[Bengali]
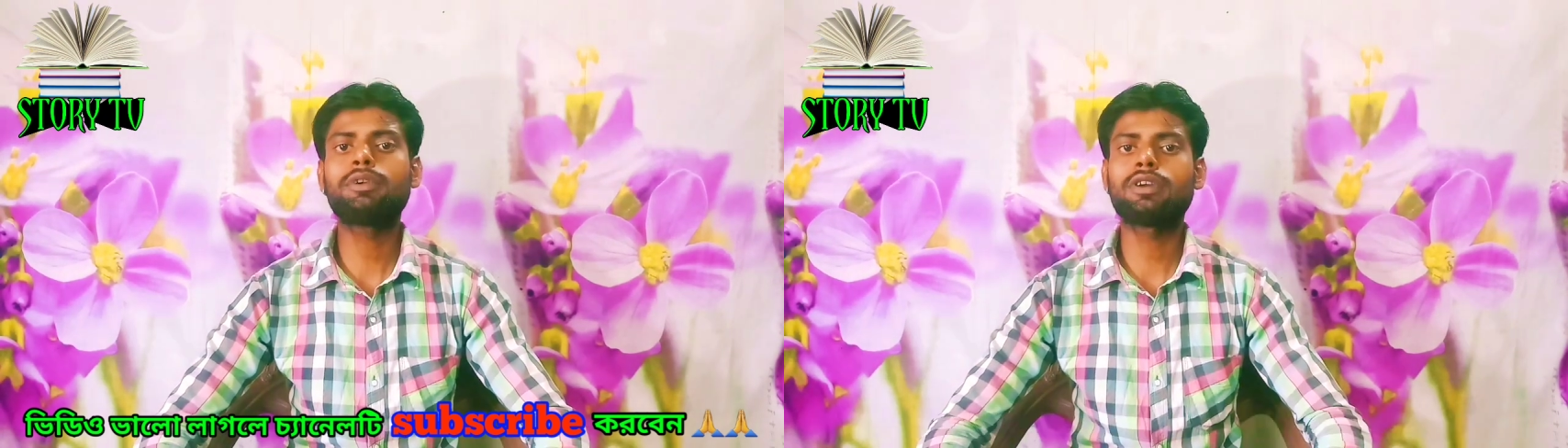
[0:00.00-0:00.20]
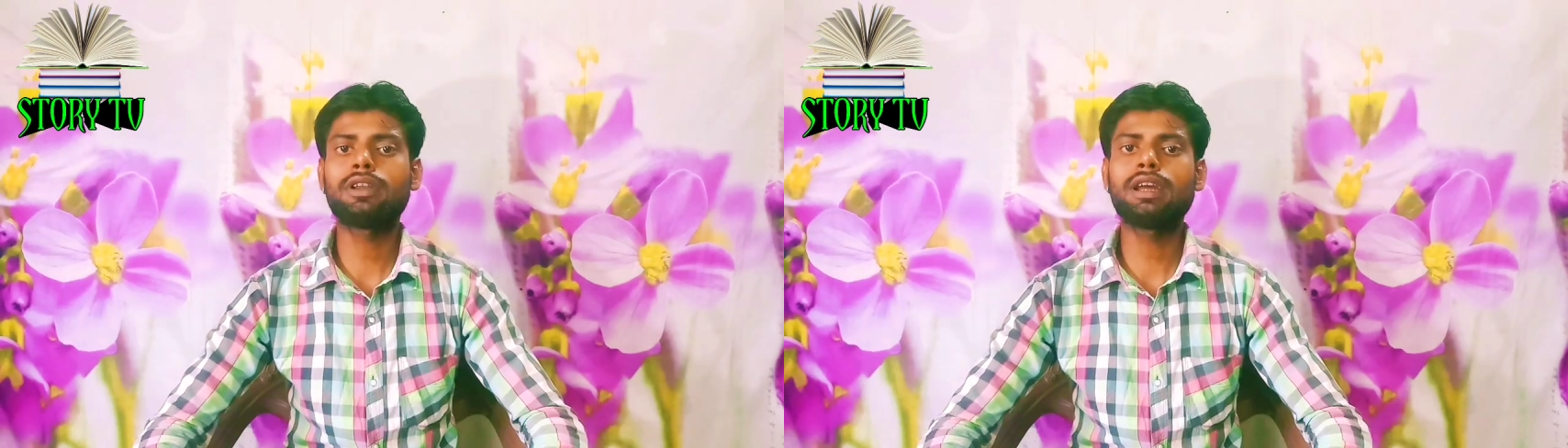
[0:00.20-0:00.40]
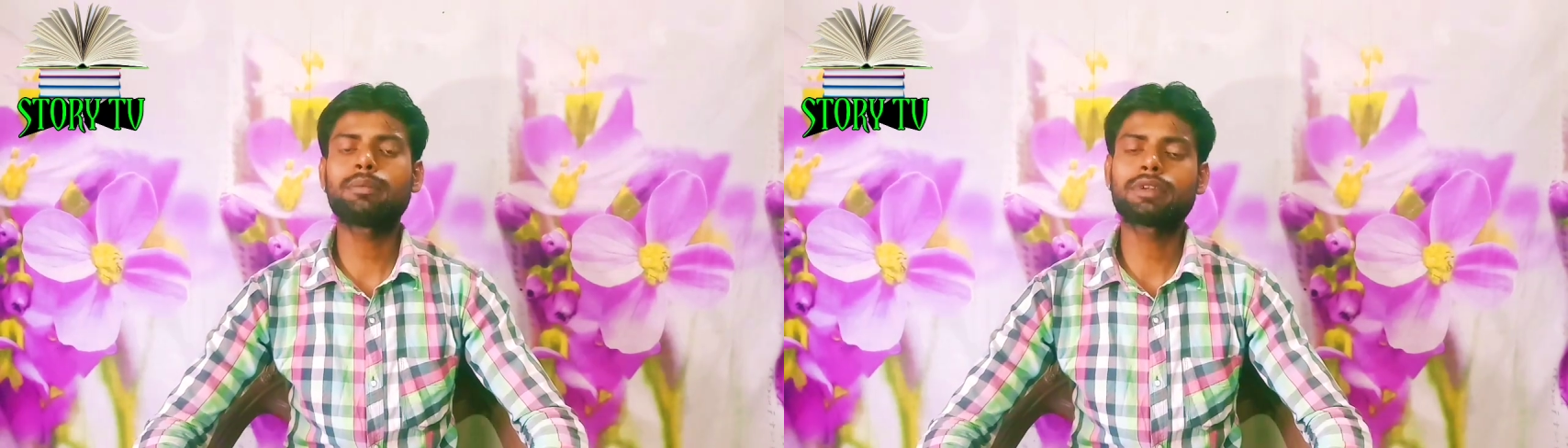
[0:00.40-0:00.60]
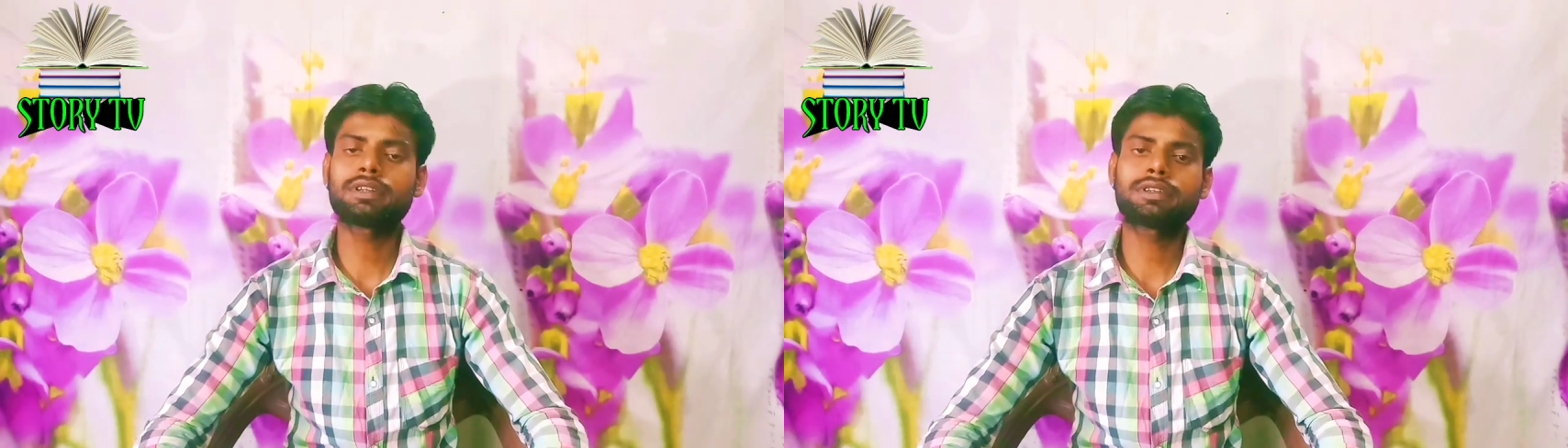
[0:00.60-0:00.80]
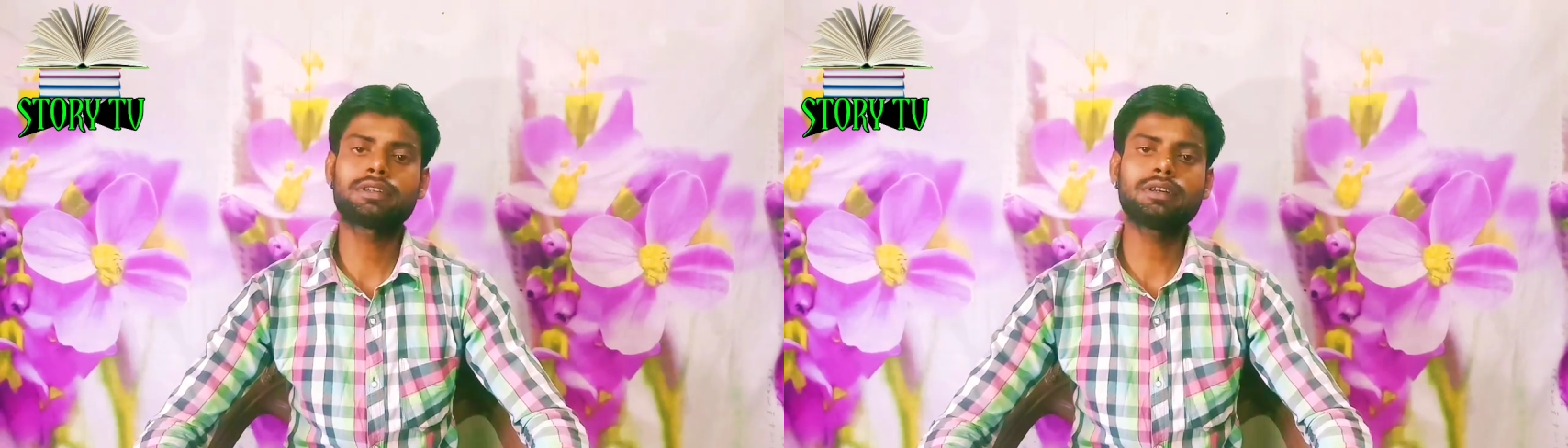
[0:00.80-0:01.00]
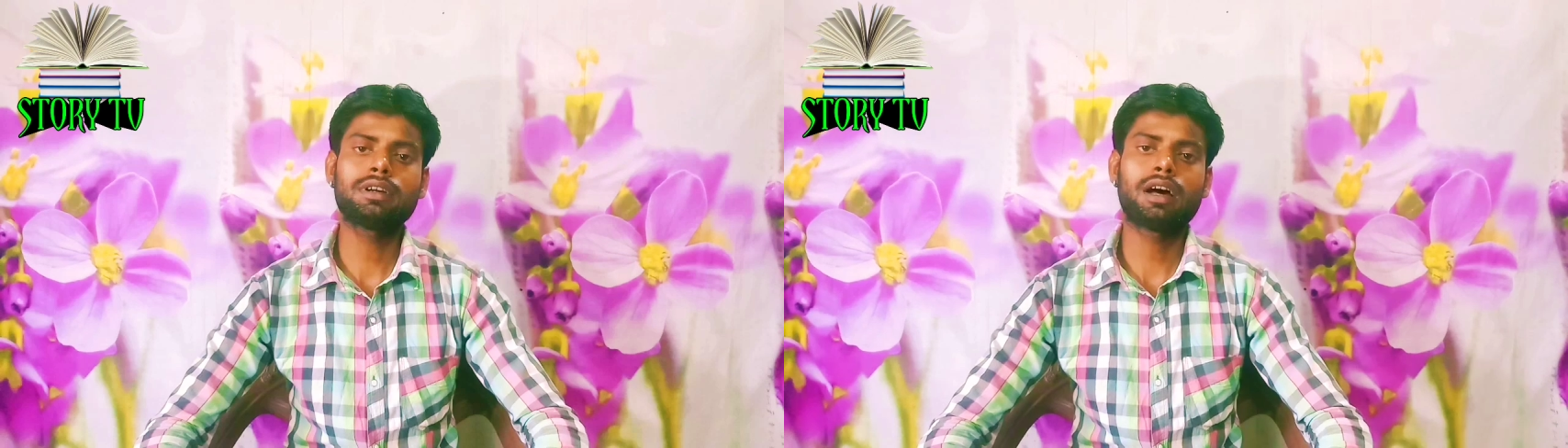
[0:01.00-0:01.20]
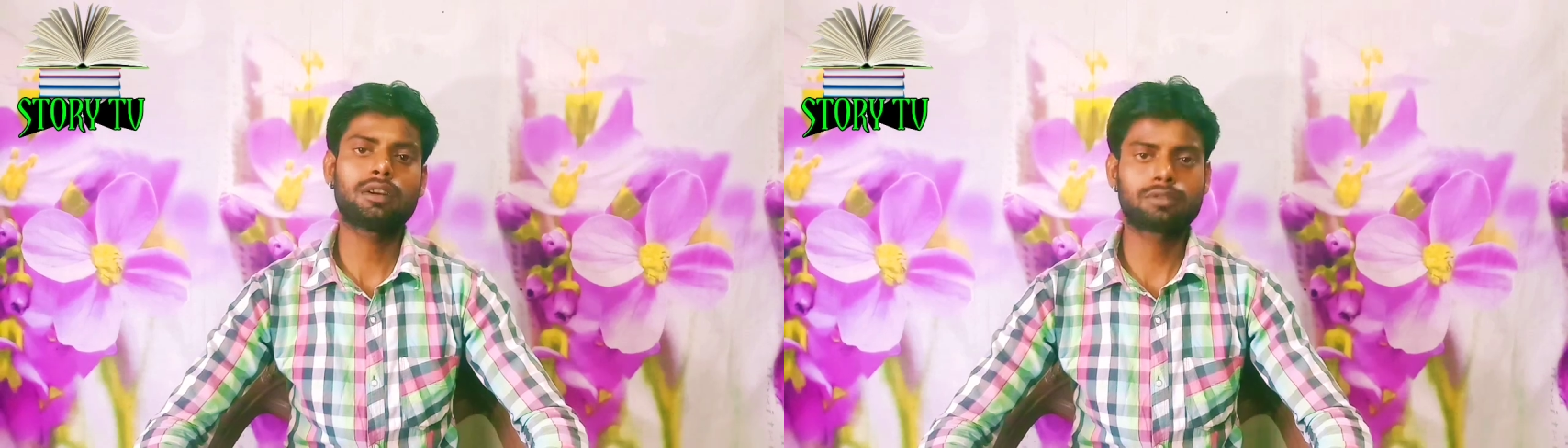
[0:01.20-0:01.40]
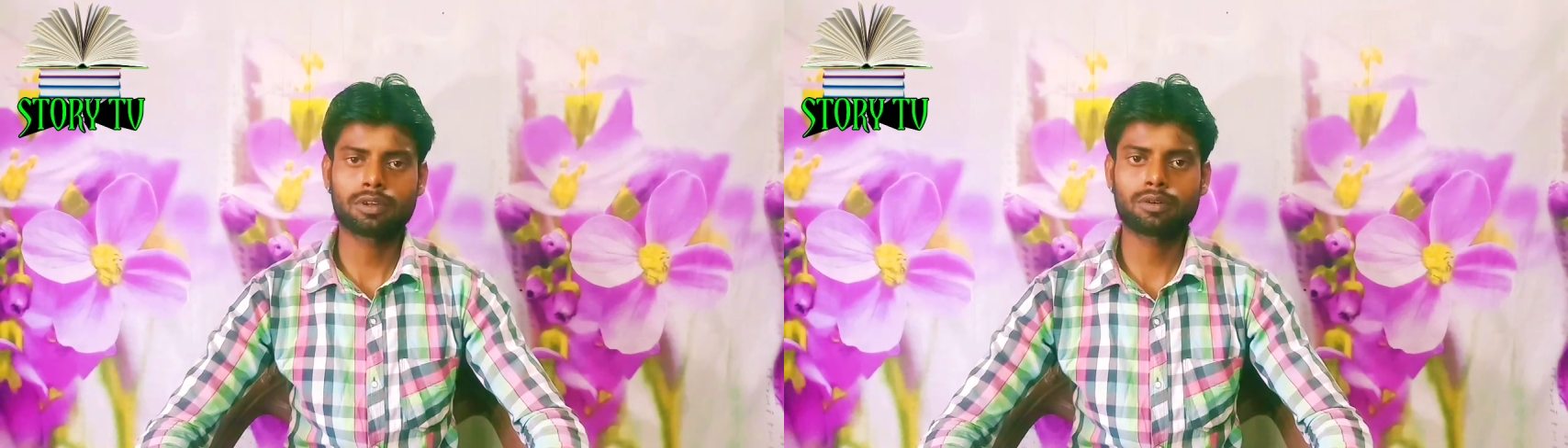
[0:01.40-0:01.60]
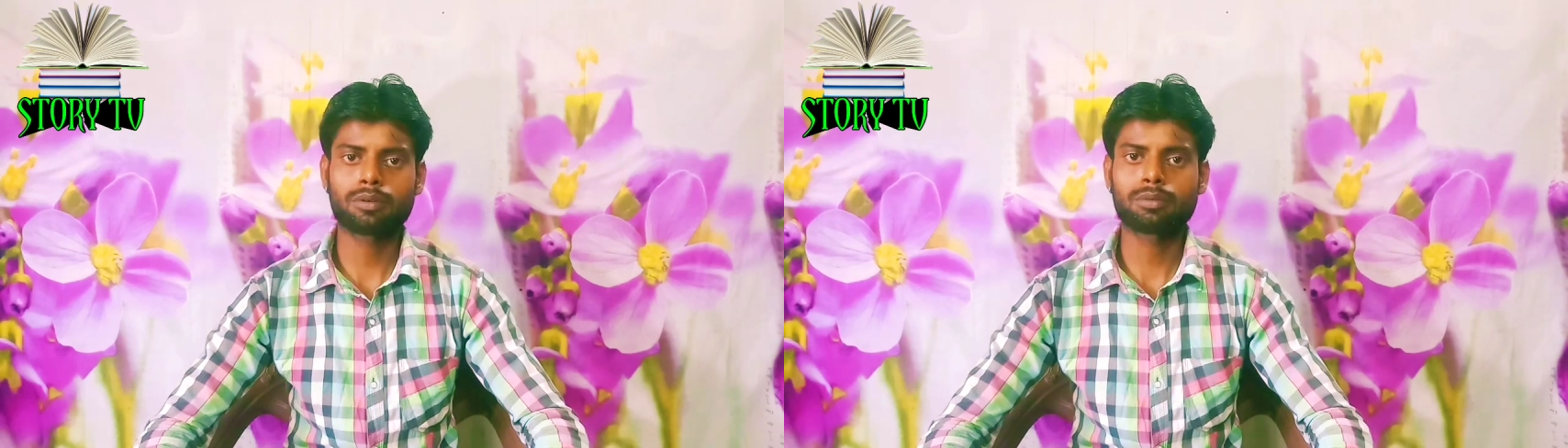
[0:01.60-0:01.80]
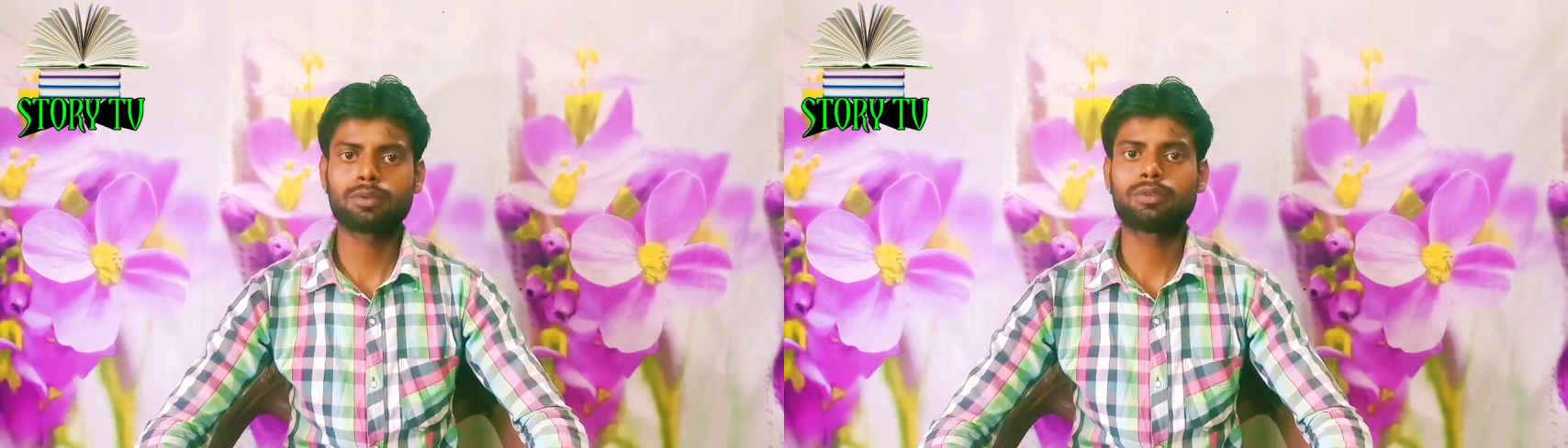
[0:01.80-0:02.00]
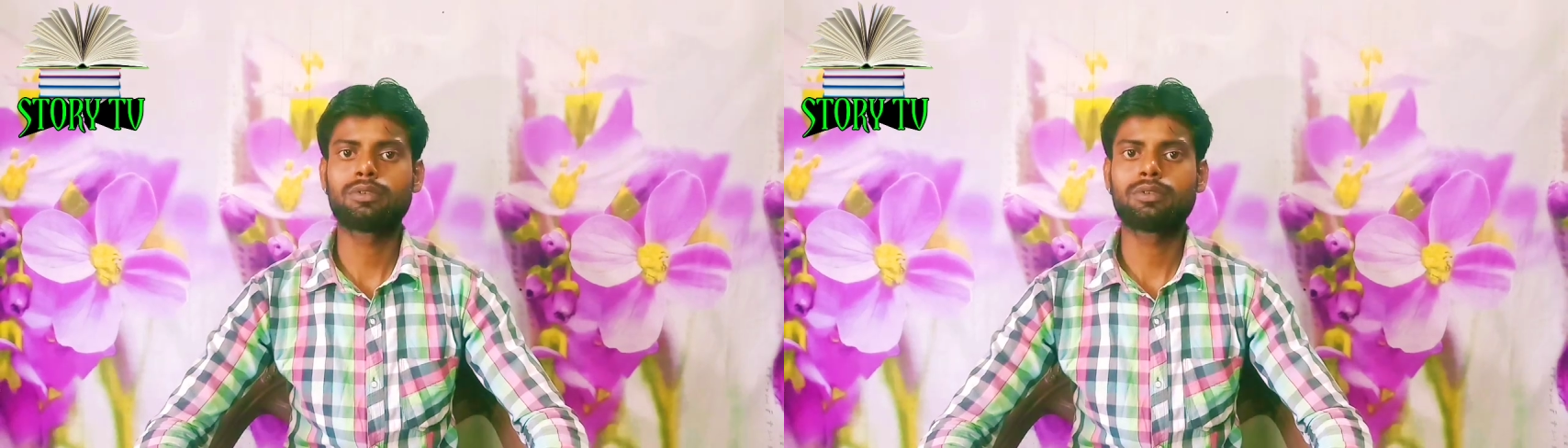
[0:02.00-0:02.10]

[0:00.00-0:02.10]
বিষয় নিয়ে আপনাদের সাথে আলোচনা করব